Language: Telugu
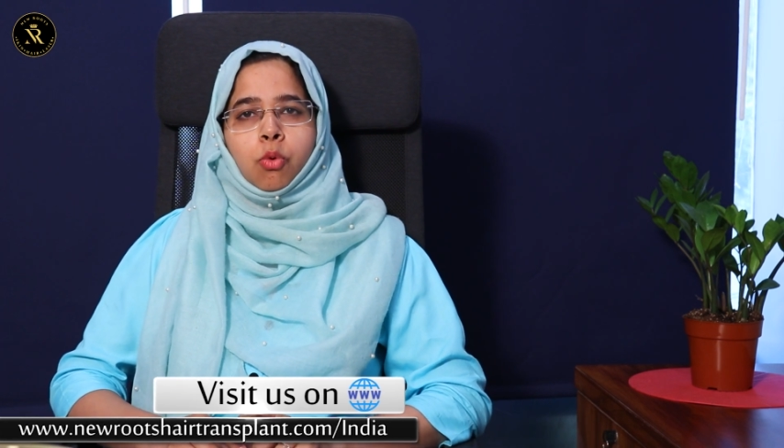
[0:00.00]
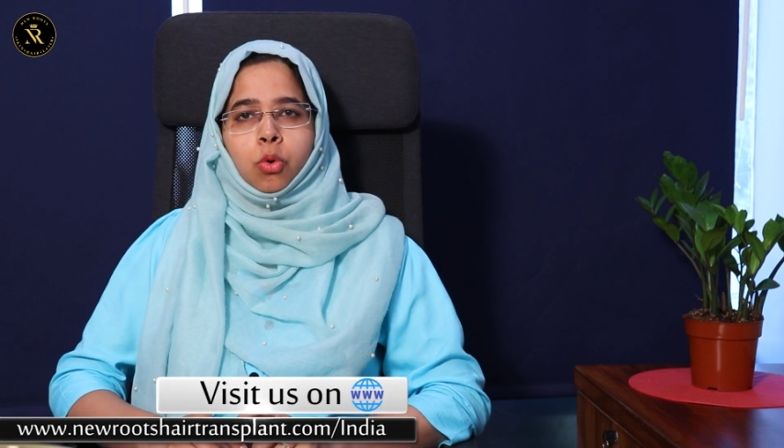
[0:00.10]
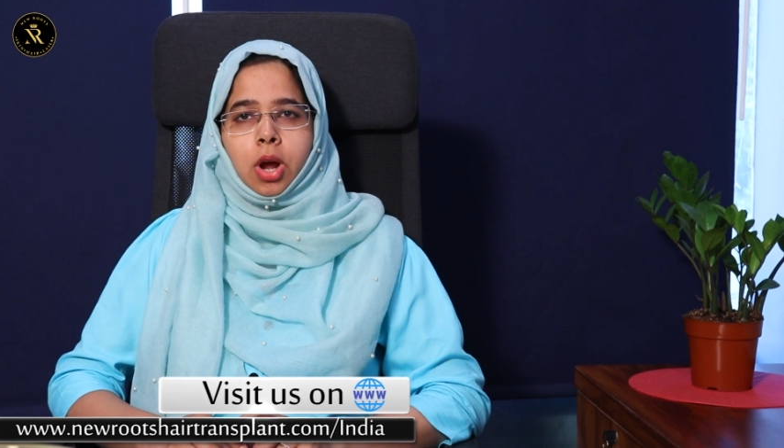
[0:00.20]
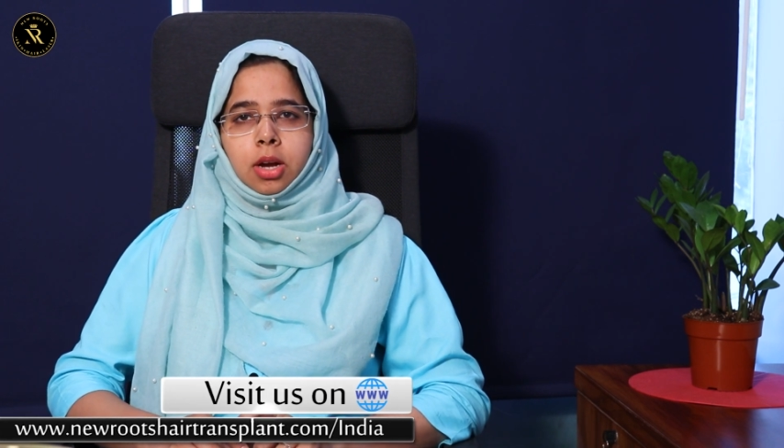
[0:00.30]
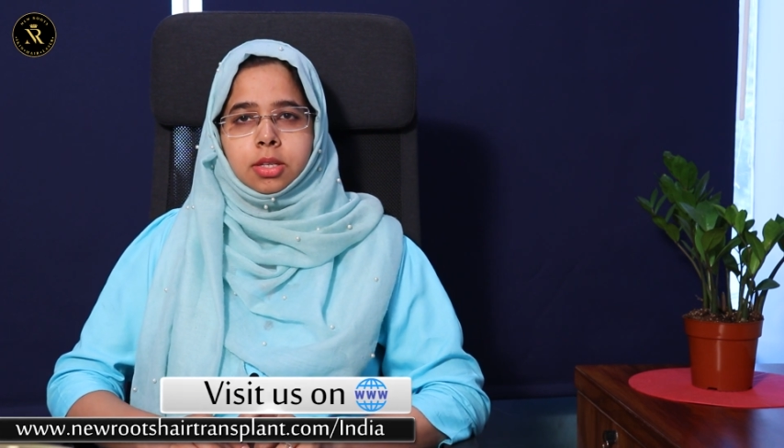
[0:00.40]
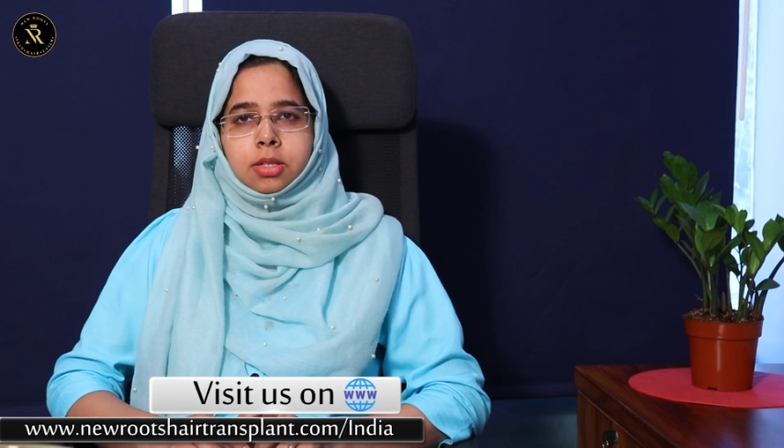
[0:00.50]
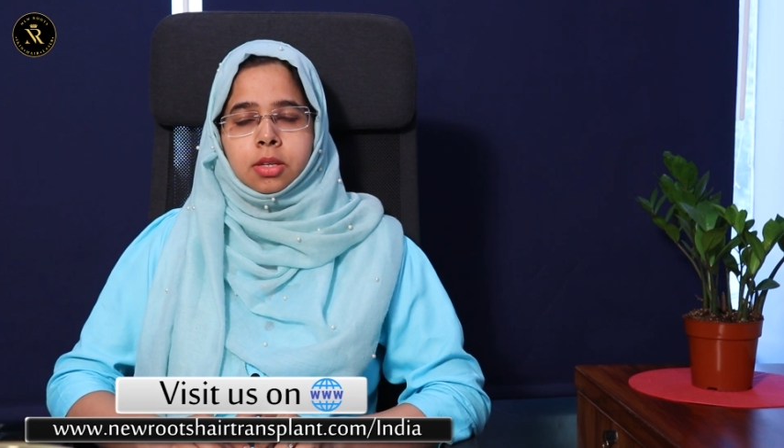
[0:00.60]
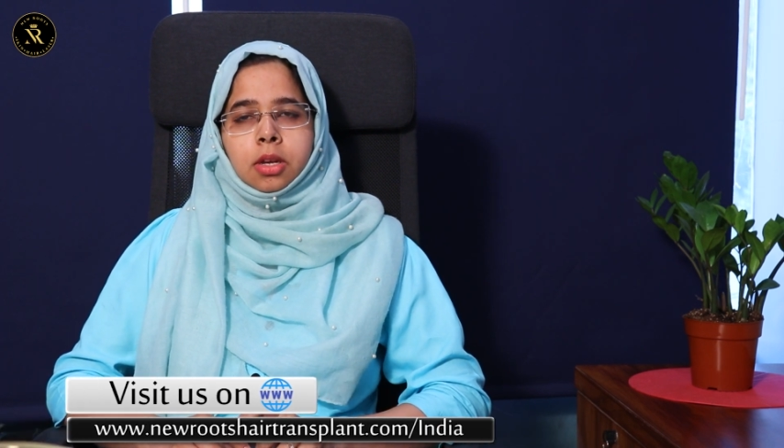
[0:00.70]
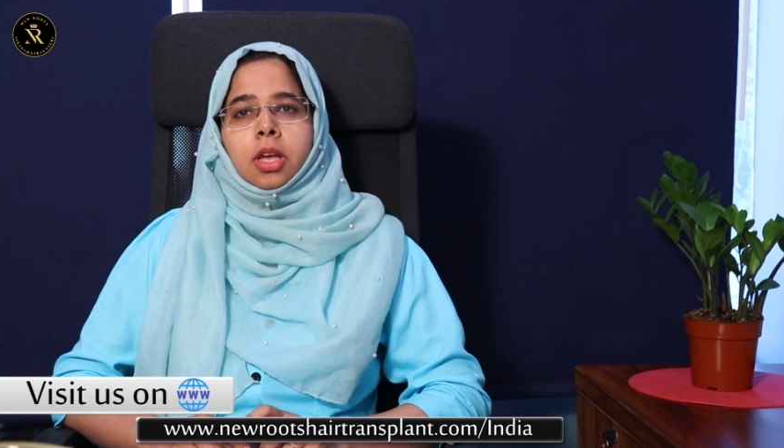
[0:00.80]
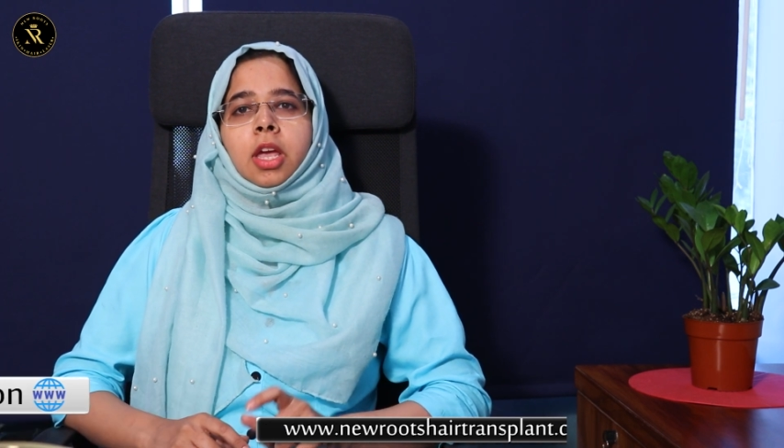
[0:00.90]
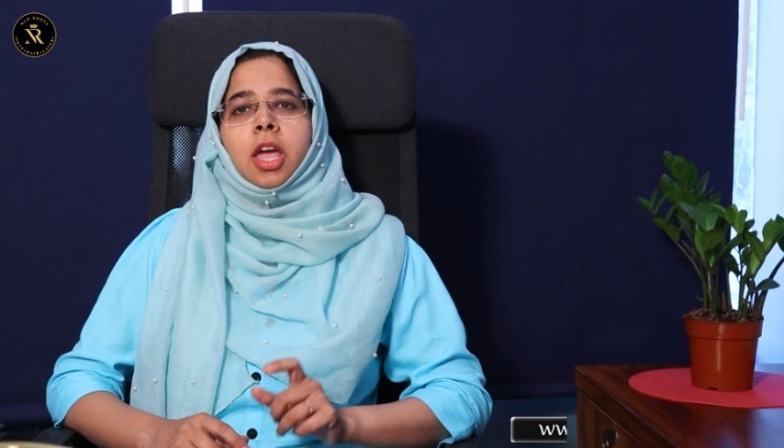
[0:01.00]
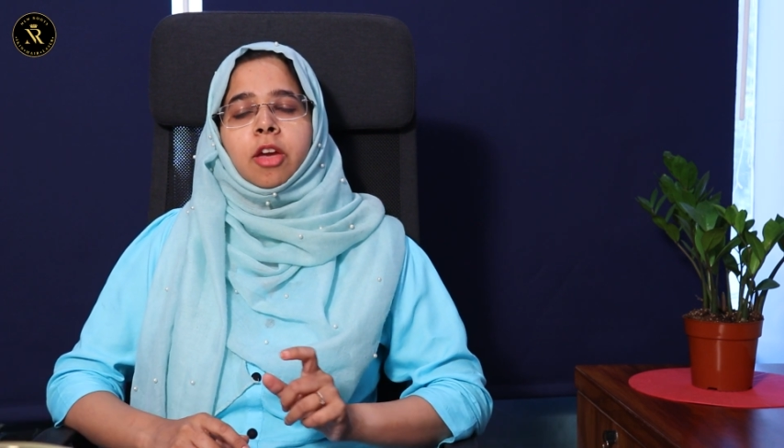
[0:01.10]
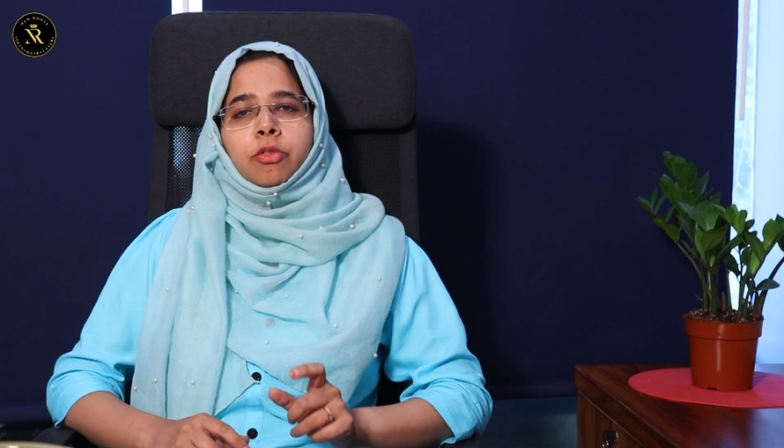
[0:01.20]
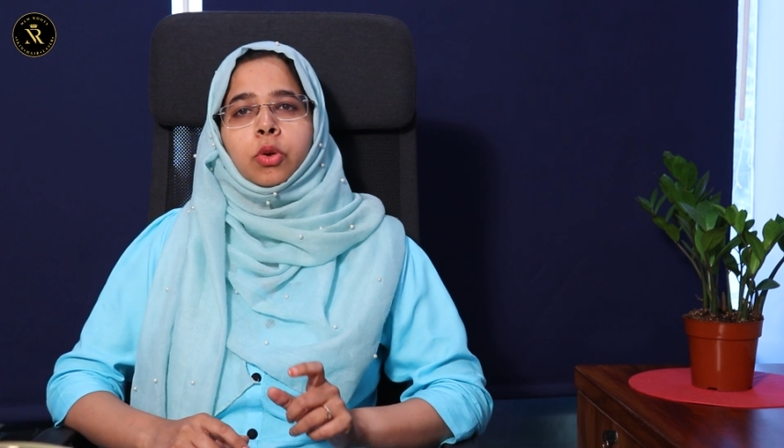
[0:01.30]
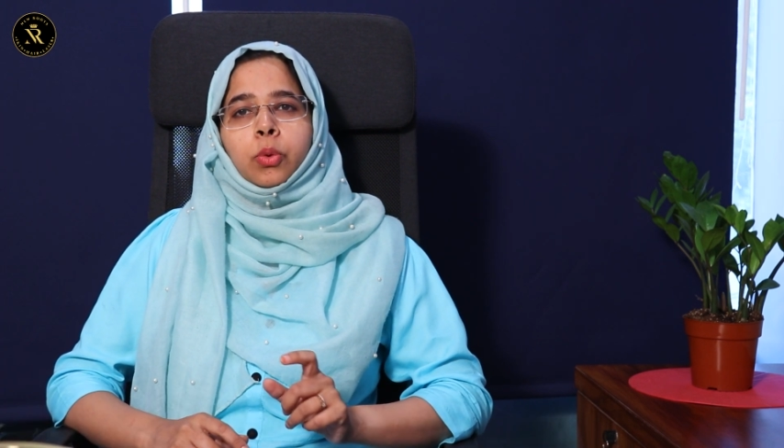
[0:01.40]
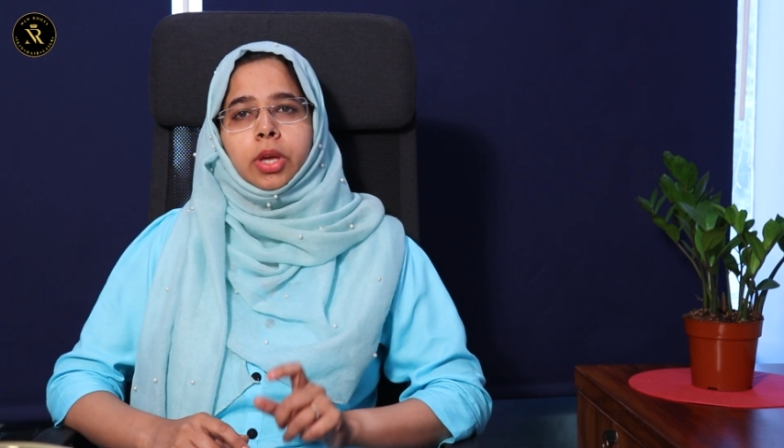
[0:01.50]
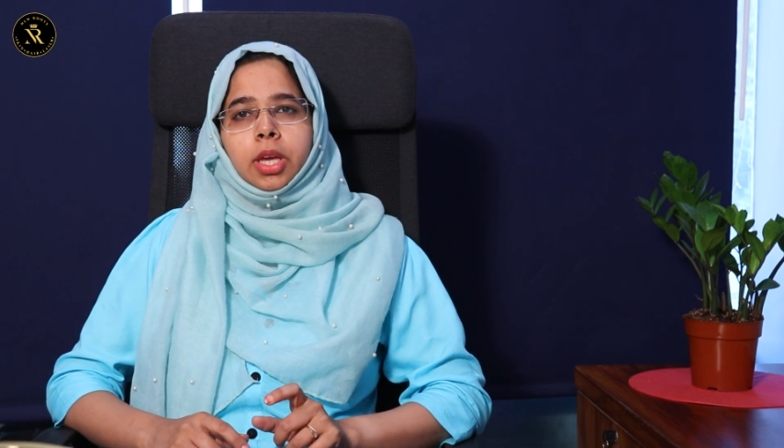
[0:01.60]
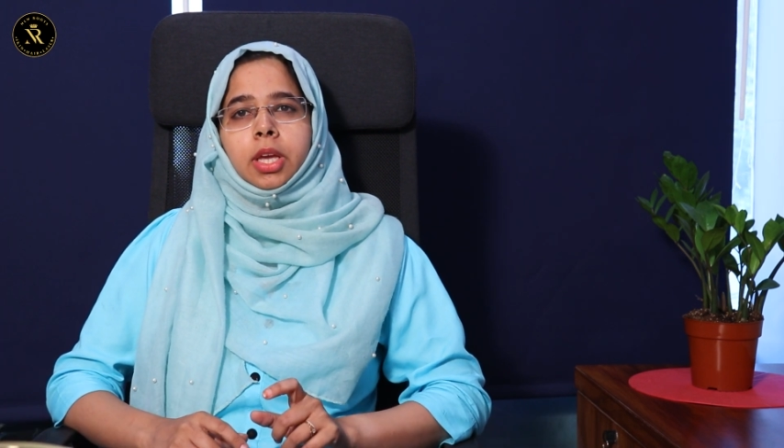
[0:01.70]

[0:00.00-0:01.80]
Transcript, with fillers: ఇంప్లాంటేషన్ జరిగే టైం